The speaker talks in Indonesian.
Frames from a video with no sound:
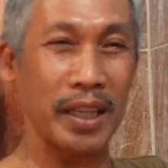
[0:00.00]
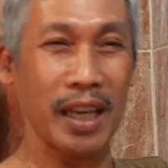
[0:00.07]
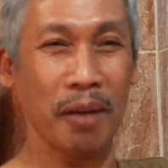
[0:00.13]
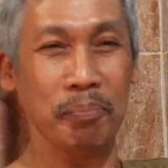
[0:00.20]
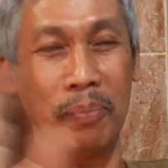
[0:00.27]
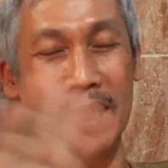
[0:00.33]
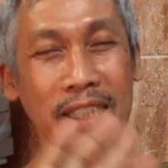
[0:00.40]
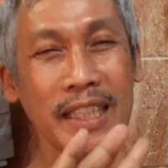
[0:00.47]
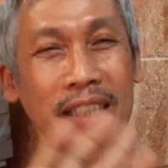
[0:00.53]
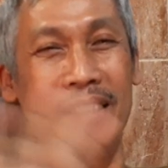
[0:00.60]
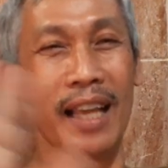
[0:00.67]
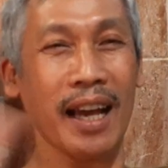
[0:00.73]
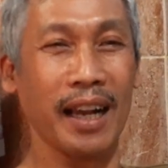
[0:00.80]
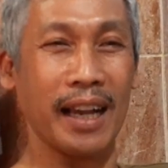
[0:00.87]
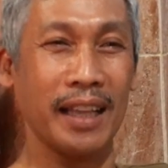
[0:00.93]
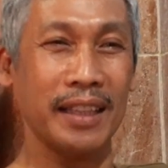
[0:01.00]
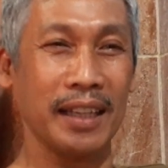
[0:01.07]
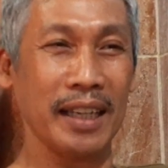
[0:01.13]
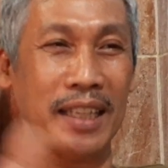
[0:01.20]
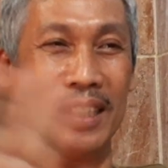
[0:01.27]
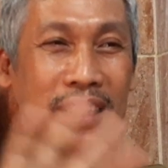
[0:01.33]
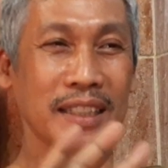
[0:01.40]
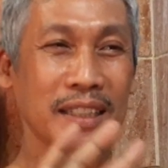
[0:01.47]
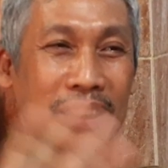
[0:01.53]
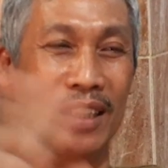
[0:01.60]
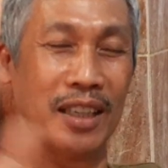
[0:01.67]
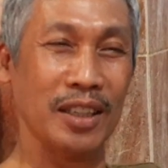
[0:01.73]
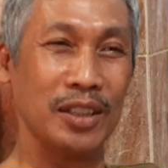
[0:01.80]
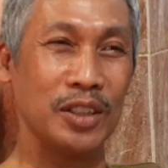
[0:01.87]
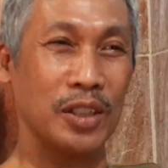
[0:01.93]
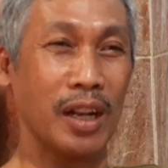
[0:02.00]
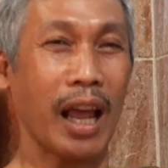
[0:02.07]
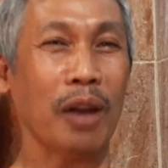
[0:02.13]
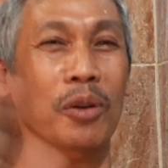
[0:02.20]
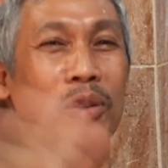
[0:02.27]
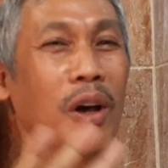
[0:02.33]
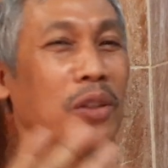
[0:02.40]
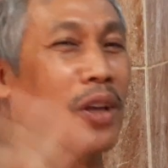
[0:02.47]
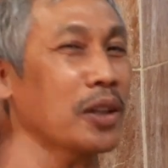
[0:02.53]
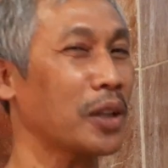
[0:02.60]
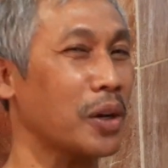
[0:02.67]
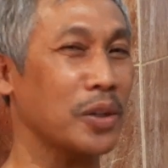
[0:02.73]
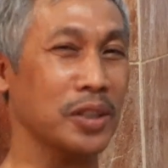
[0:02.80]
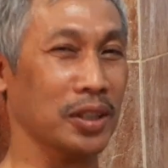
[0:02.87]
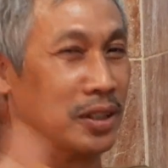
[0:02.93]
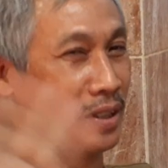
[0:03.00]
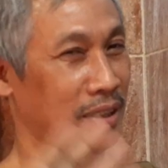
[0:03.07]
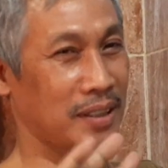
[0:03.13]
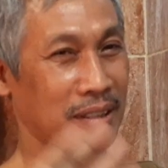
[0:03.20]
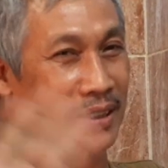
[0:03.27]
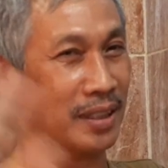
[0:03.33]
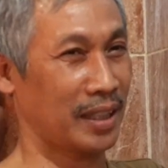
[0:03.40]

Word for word: ya pecinta katekis selalu tonton terus